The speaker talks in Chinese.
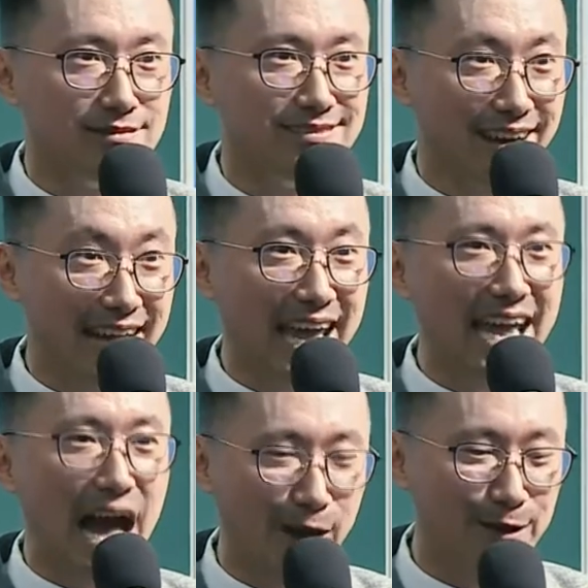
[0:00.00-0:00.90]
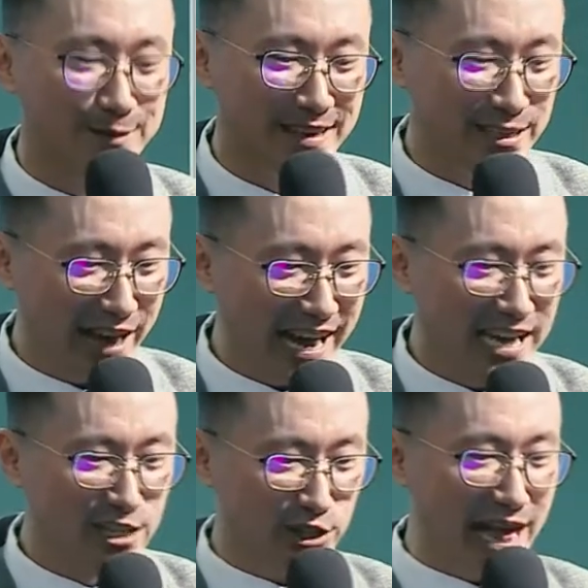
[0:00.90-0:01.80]
OK， 好，所以
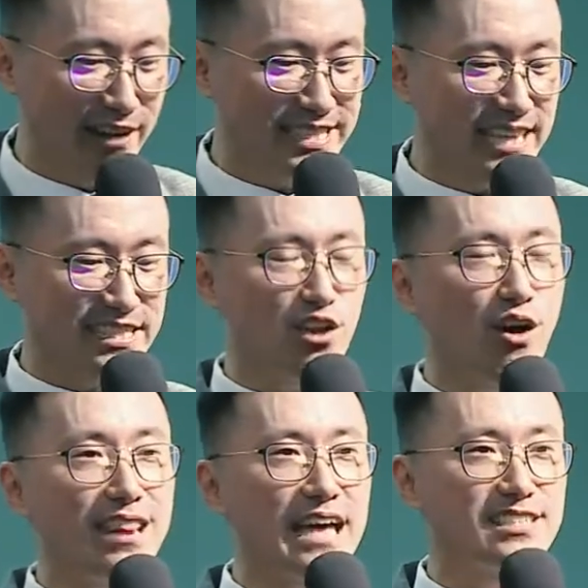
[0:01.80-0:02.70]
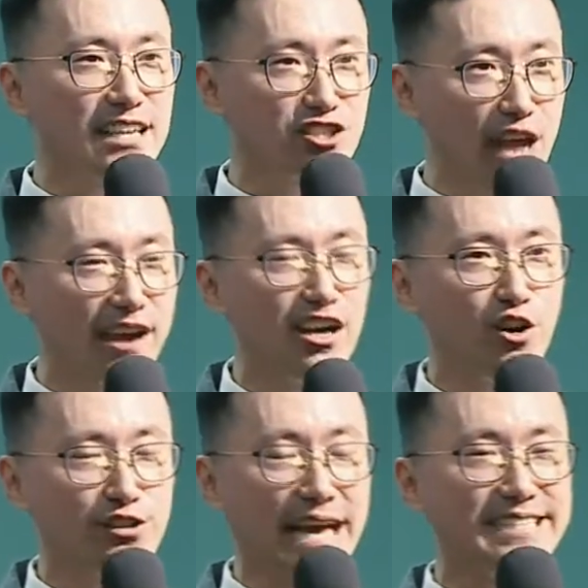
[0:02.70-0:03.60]
除了这样子的话呢，上 Sharon
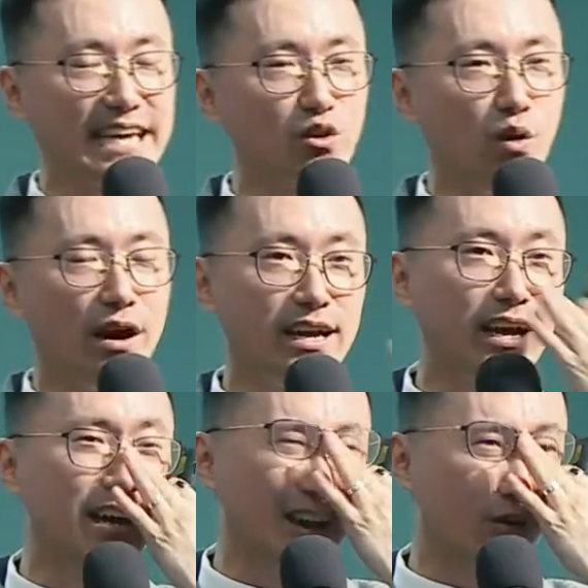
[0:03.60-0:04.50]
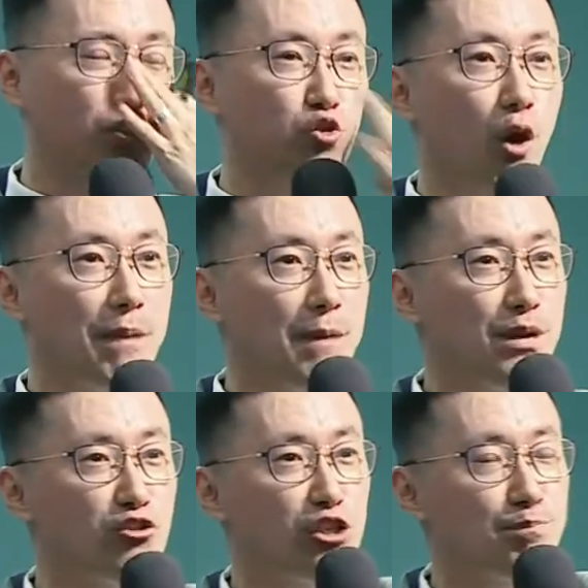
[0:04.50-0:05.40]
Lewis 来讲的话呢，我左边必
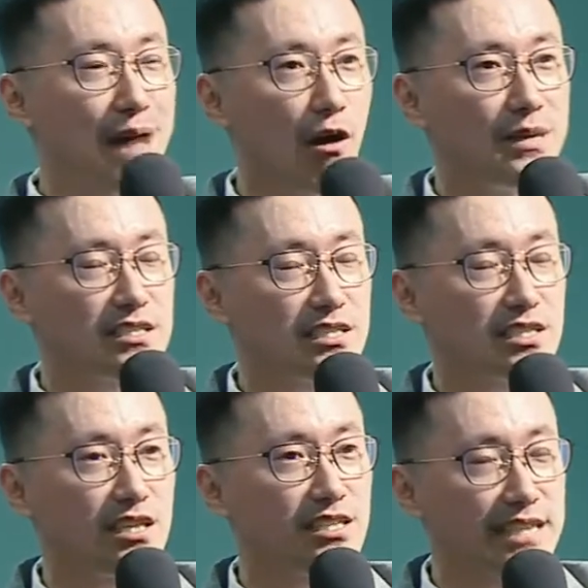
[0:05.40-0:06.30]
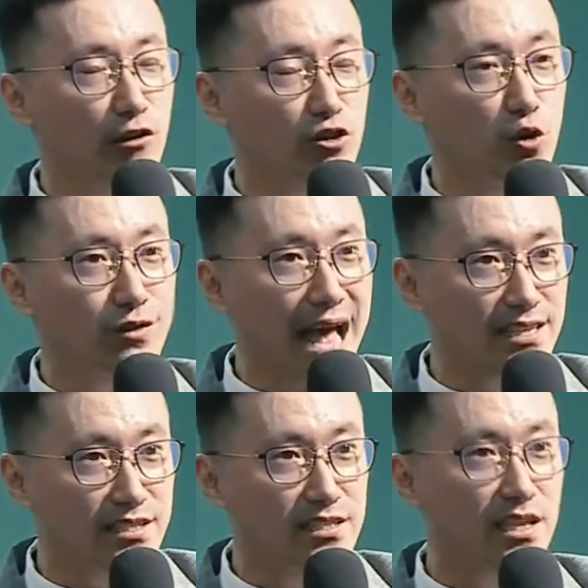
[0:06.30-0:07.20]
须把我们之前的销售大
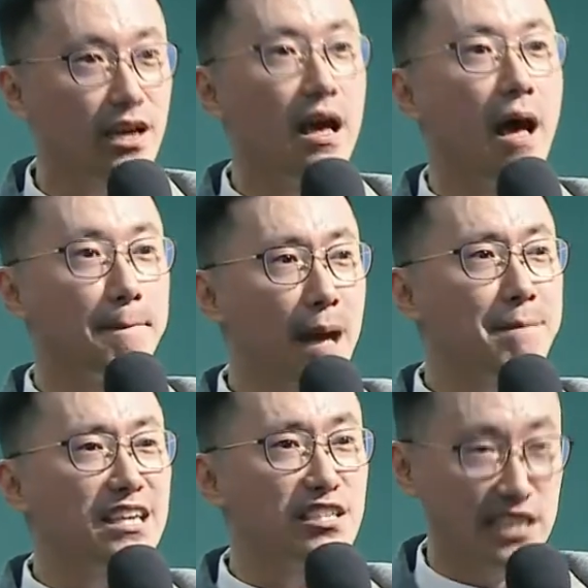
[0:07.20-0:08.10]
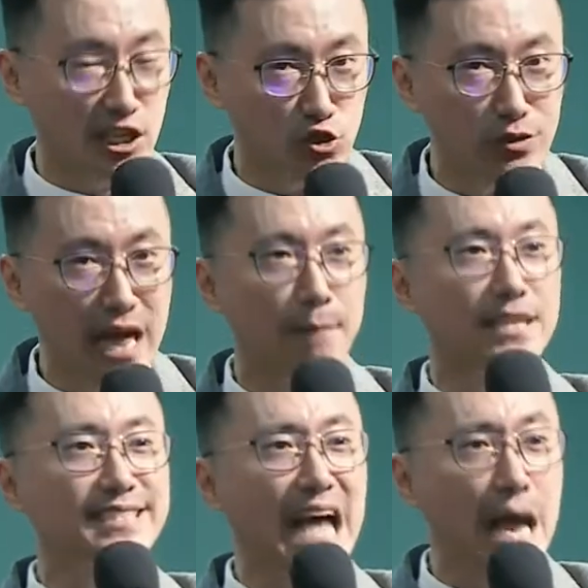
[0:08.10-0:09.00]
师呢，慢慢协助他们、
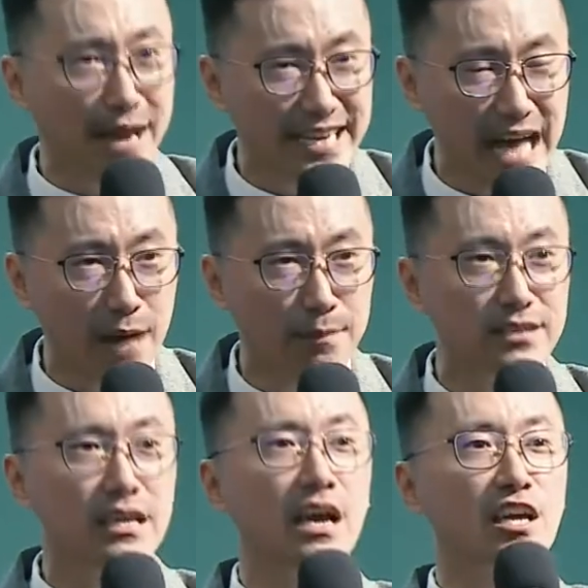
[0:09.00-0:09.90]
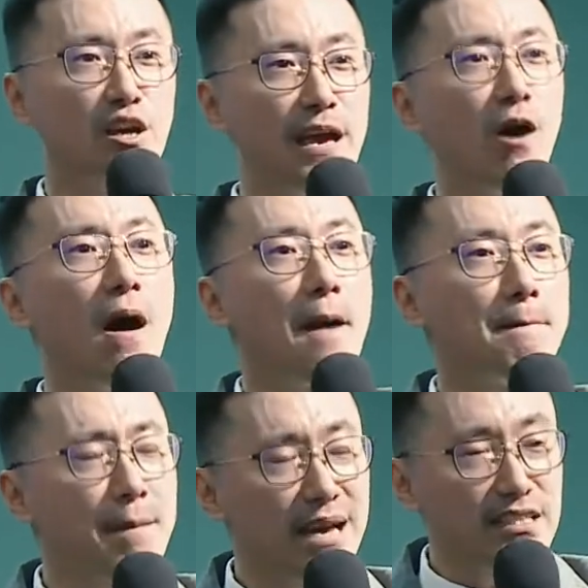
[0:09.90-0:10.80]
栽培他们，有没有？
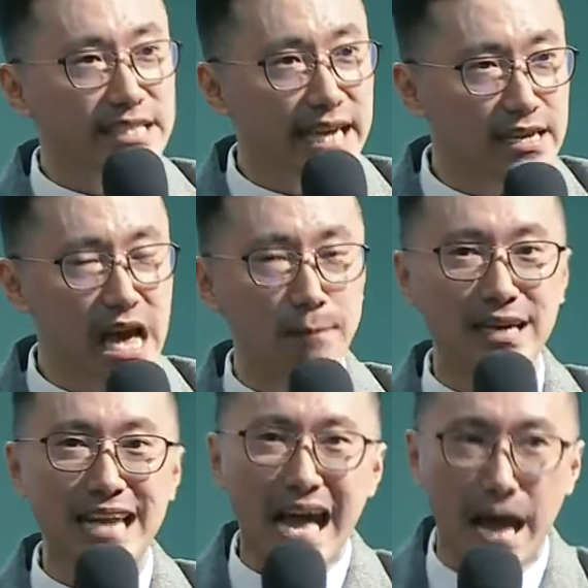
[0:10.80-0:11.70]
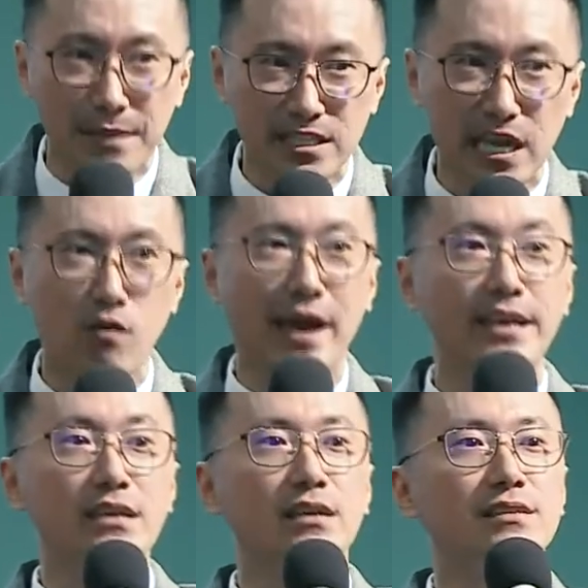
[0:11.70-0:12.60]
慢慢建立他们，让他们成为
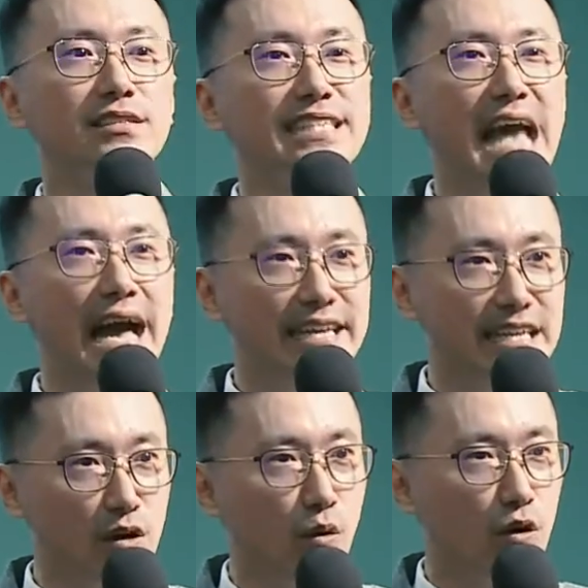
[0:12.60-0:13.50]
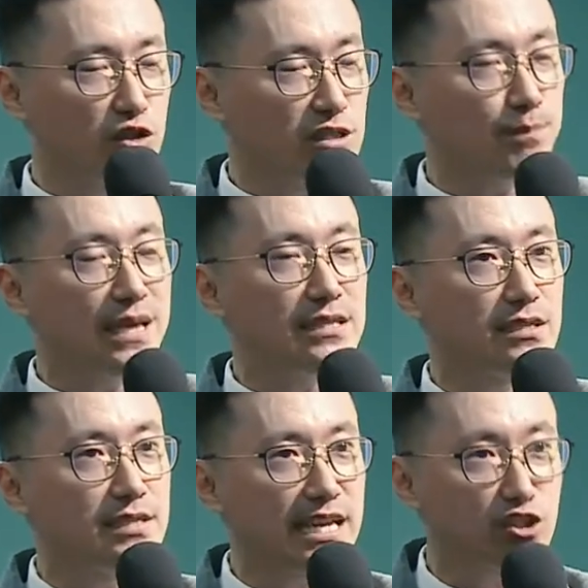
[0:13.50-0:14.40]
下一个我，就是变成
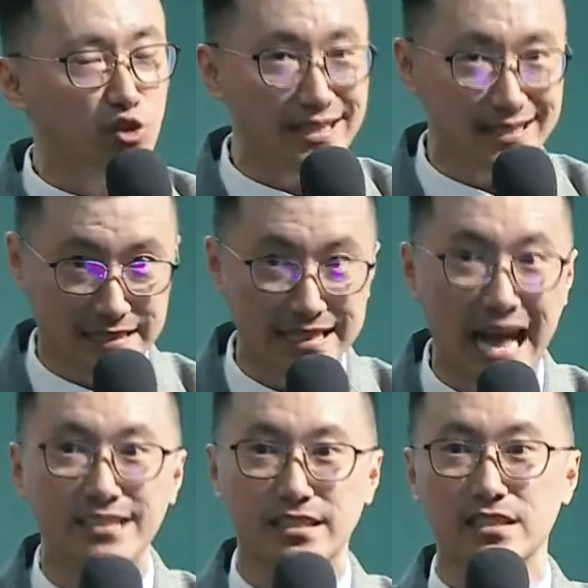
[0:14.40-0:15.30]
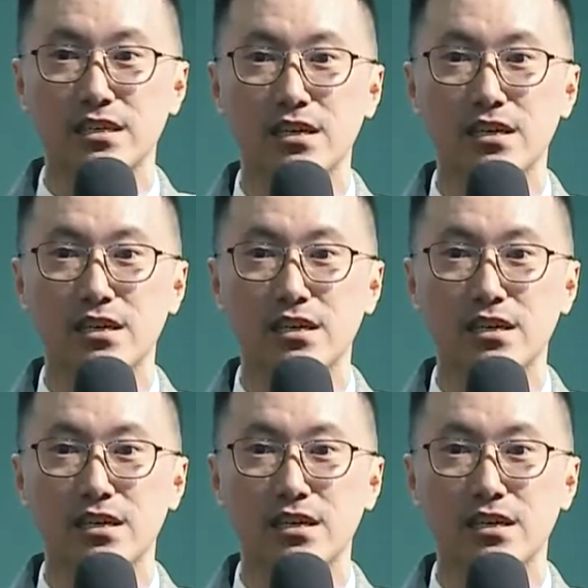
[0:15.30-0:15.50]
这一个钻石大师。